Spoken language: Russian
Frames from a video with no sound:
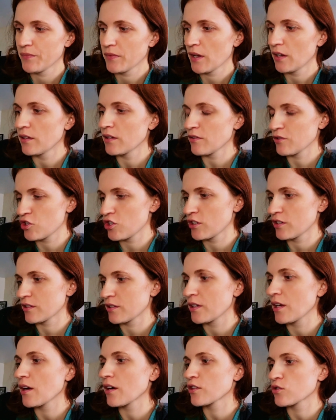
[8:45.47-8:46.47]
Она вообще
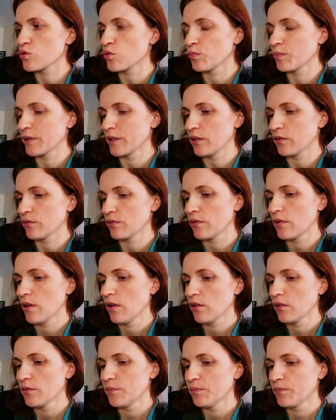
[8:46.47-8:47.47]
говорит, я к отцу поеду.
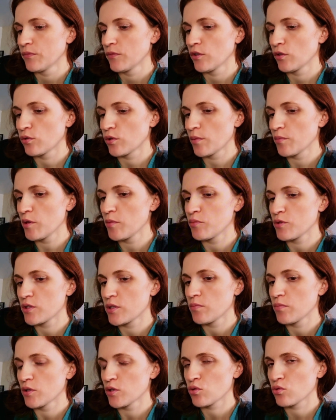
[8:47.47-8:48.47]
Я говорю, а мне без
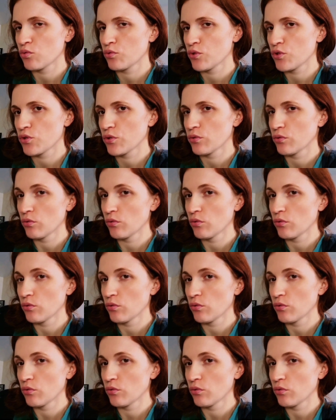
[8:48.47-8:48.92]
тебя скучно.